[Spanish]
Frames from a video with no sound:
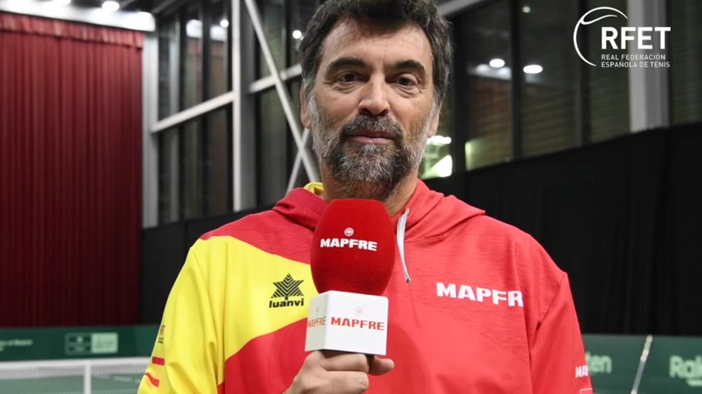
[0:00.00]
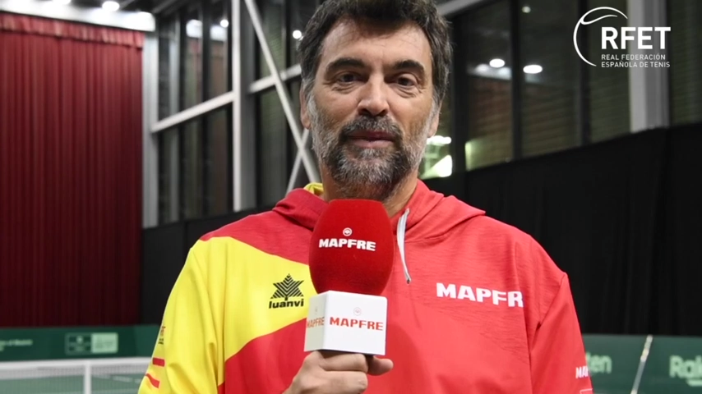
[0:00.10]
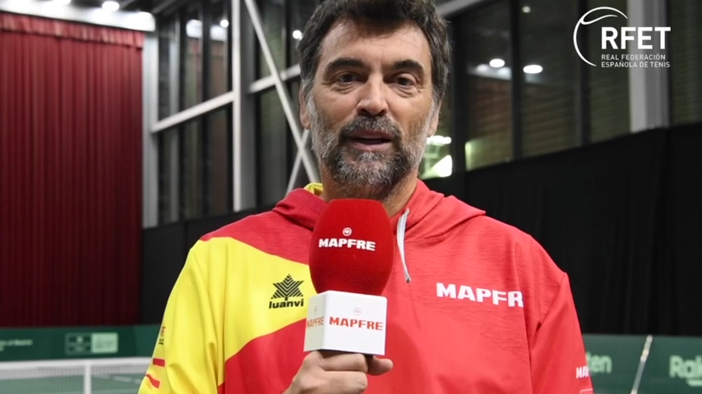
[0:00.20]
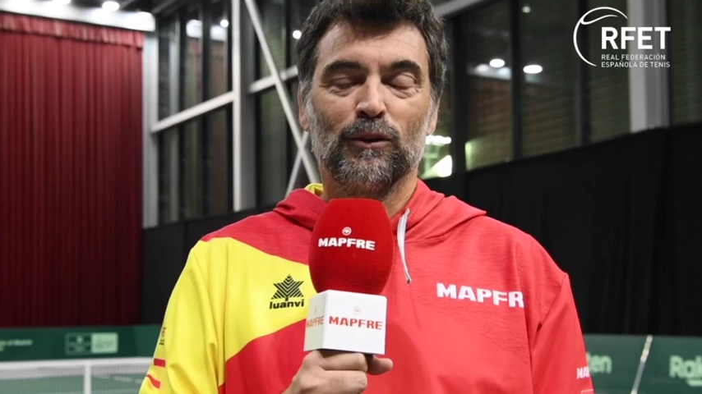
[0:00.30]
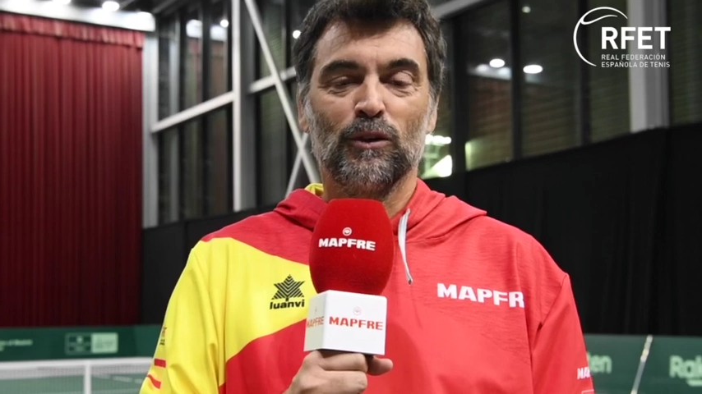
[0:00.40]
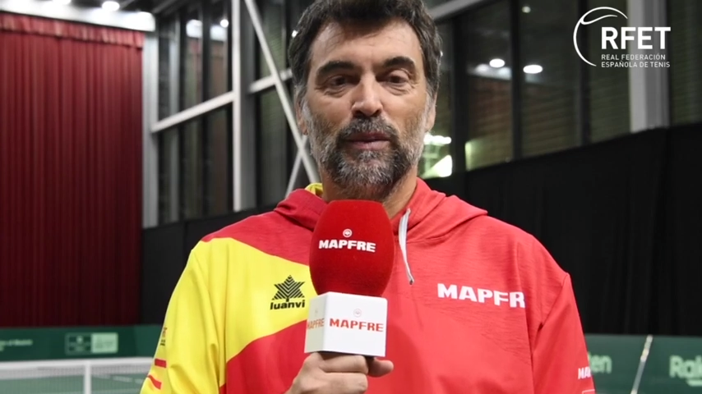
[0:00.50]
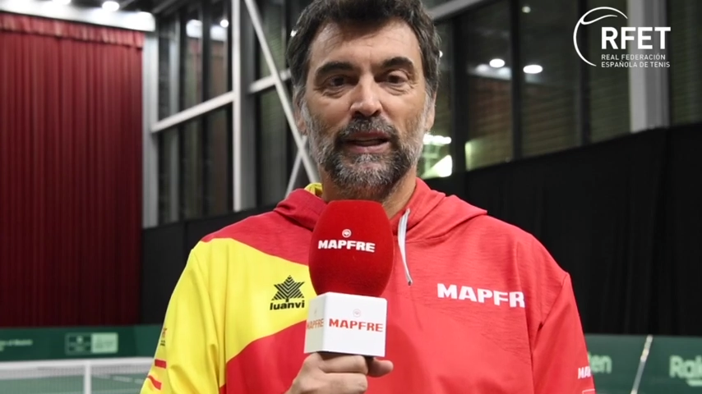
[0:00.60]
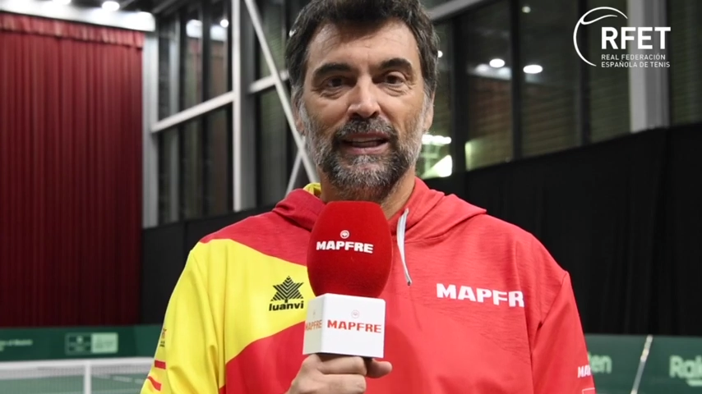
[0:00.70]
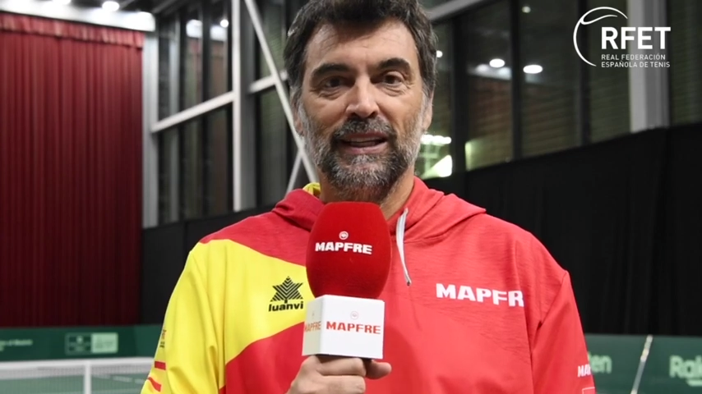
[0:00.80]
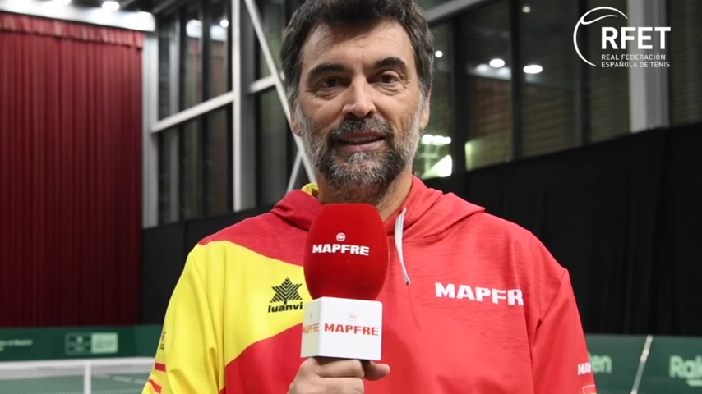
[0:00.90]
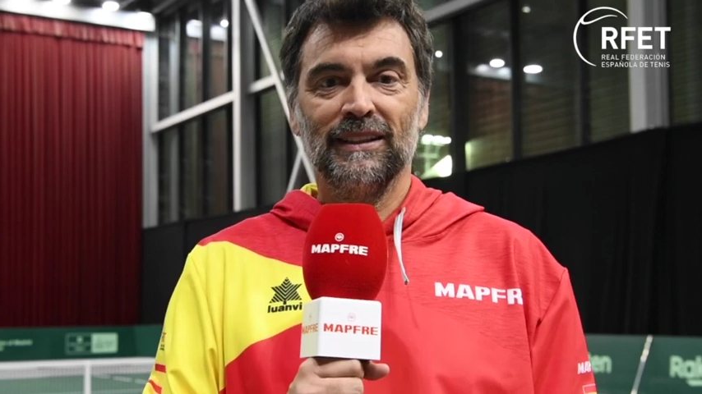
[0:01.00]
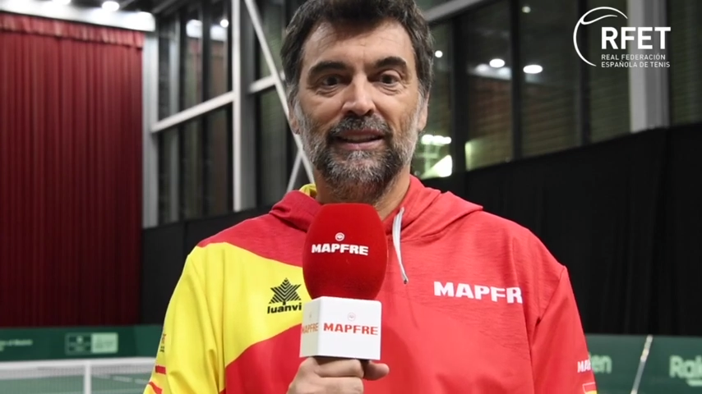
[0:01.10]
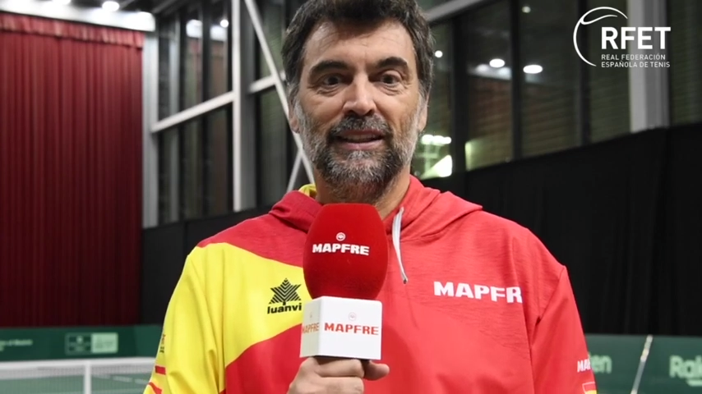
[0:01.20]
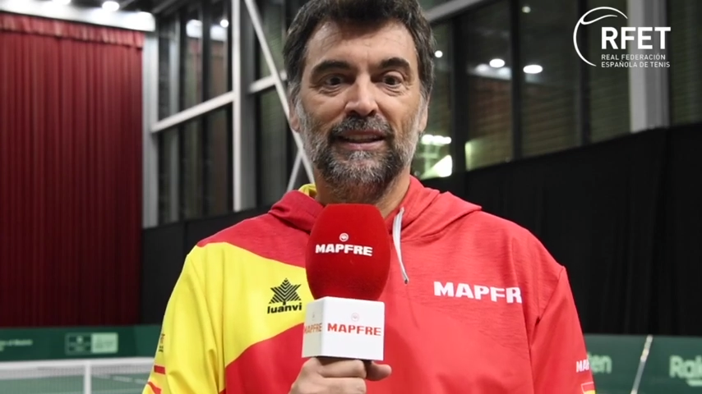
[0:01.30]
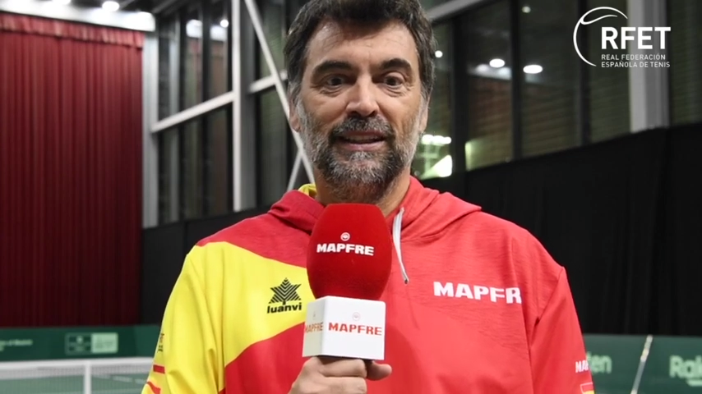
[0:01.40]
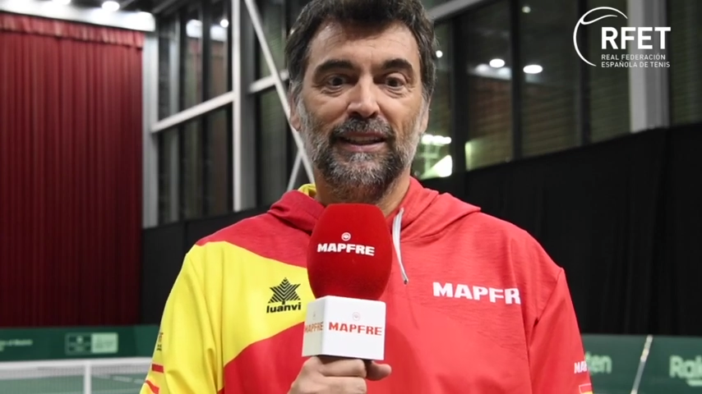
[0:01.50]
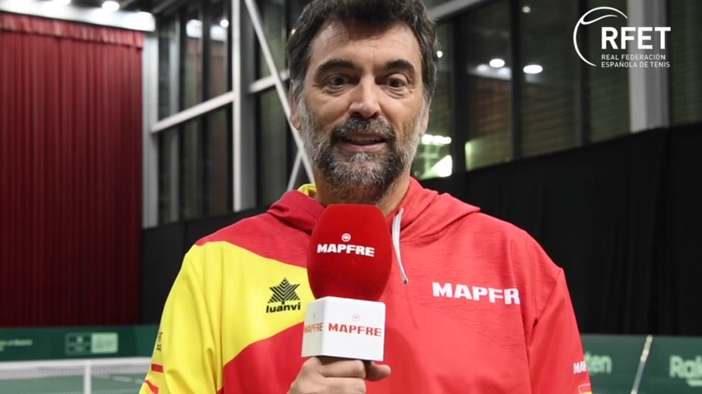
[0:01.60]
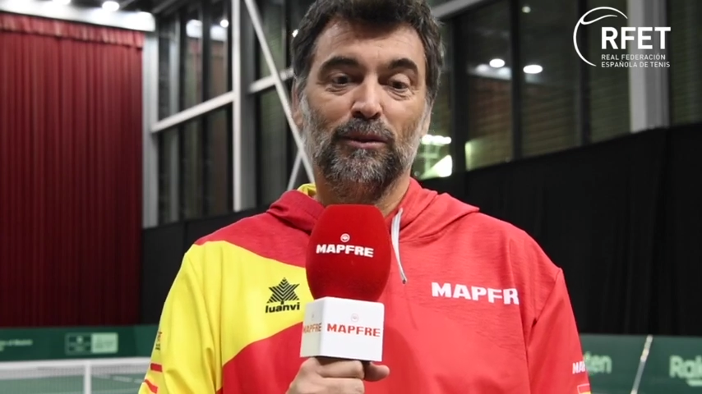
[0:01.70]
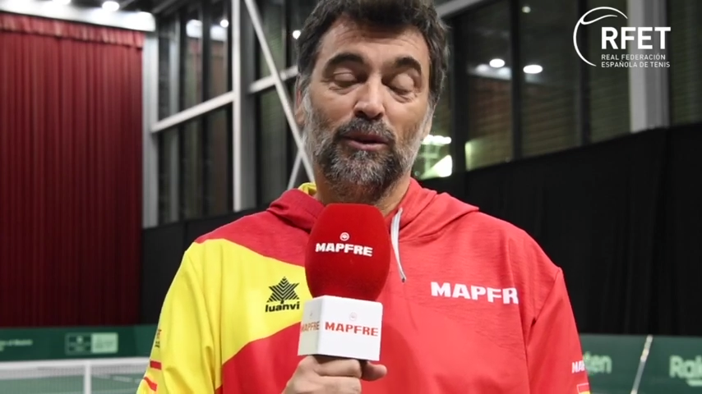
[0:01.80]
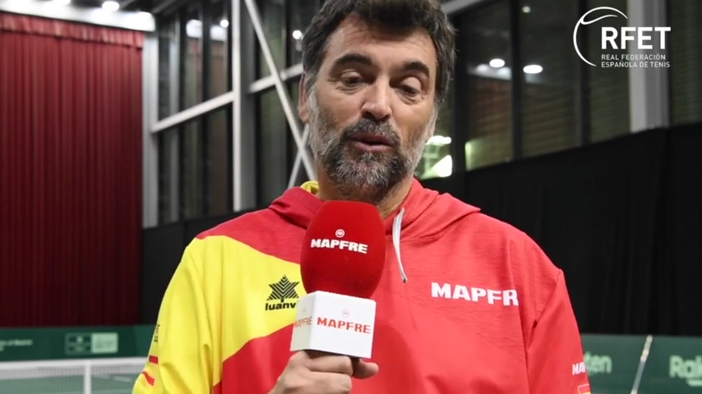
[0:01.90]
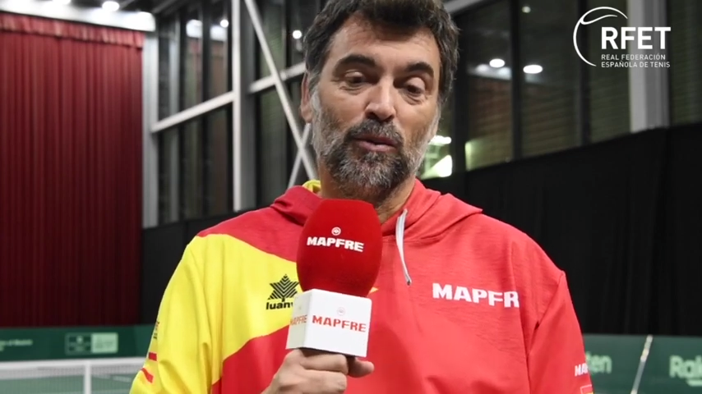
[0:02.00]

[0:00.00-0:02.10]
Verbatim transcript: vernos competir y, bueno,